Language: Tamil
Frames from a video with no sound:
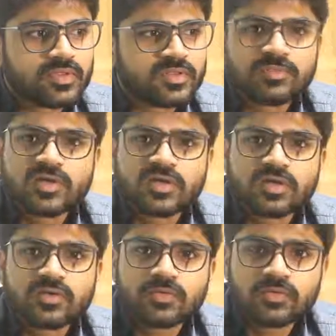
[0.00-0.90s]
இது எப்படின்னா
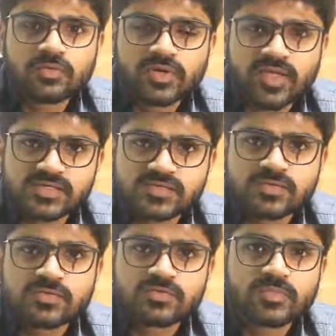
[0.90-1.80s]
ஒரு ஒரு
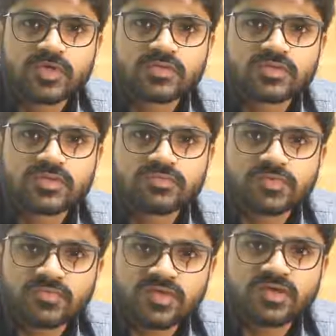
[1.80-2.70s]
யங்ஸ்டர்ஸுமே வந்து
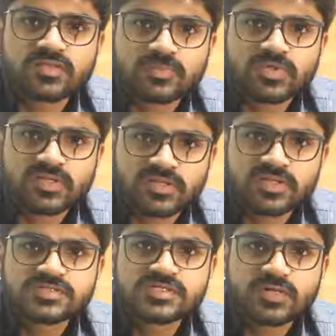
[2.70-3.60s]
விவசாயத்தை பற்றி
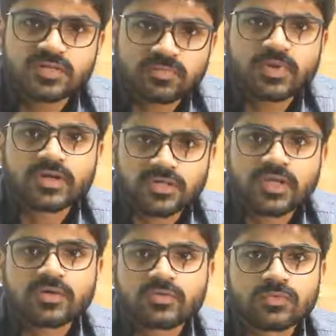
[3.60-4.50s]
தெரிஞ்சுக்க இந்த பாட்டு
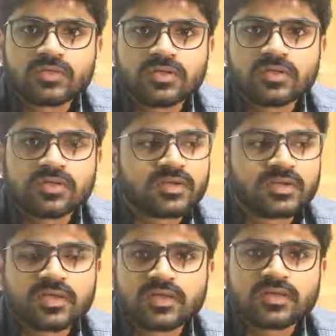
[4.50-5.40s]
கேட்கணும்னு நான்
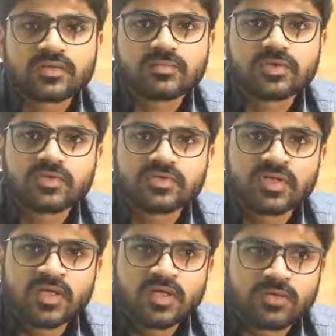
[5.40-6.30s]
நான் நினைக்கிறேன் பிகாஸ்
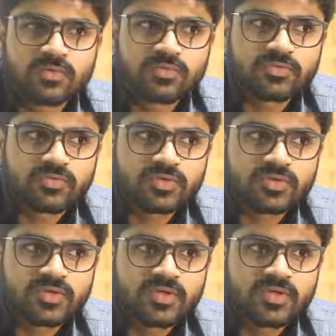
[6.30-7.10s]
ஒரு ஒரு